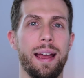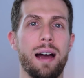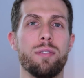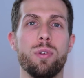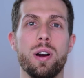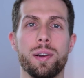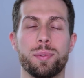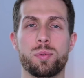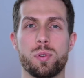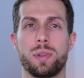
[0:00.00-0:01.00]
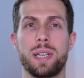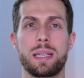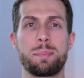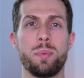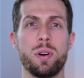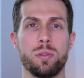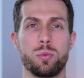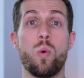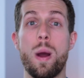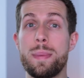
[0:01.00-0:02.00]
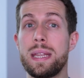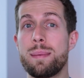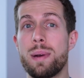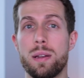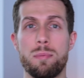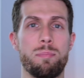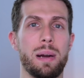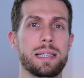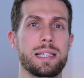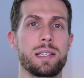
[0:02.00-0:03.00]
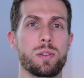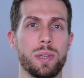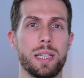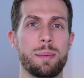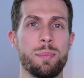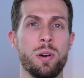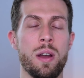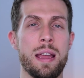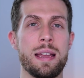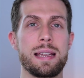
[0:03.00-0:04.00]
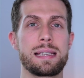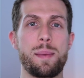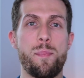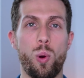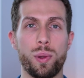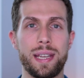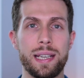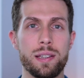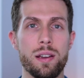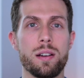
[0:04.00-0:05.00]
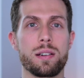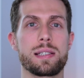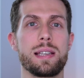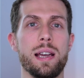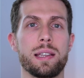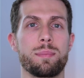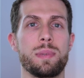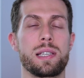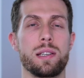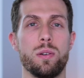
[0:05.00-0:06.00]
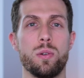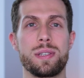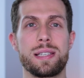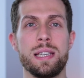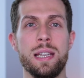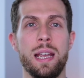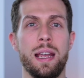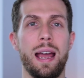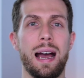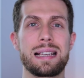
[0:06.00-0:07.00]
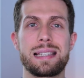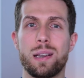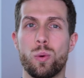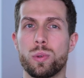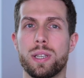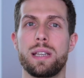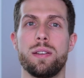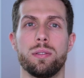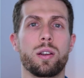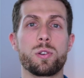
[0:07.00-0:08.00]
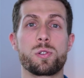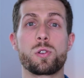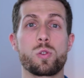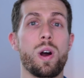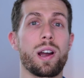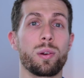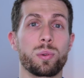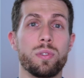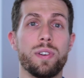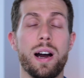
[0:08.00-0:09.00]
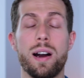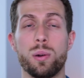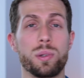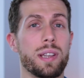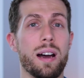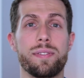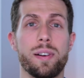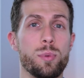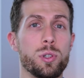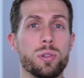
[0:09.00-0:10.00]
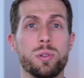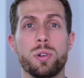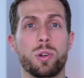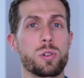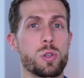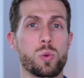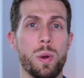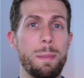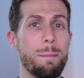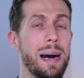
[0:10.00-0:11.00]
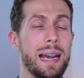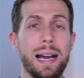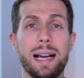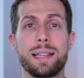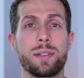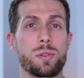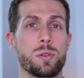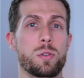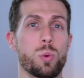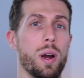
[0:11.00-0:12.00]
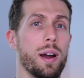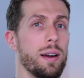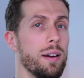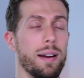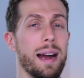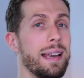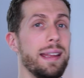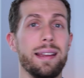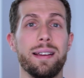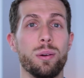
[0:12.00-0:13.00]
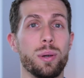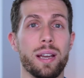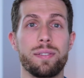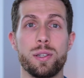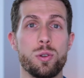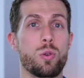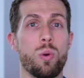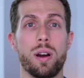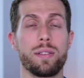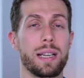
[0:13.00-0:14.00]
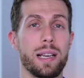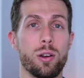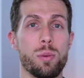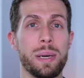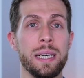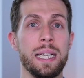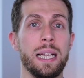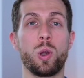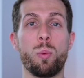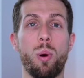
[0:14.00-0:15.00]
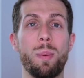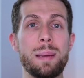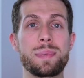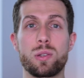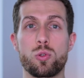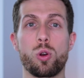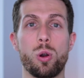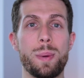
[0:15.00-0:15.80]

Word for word: avoir tout son équipement ou à minima une partie de son équipement, c'est protecteur certes, mais c'est aussi assez contraignant. Que ce soit quand on va au taf à moto, que ce soit une balade, que ce soit euh, aller au café du coin avec les copains, le problème c'est toujours le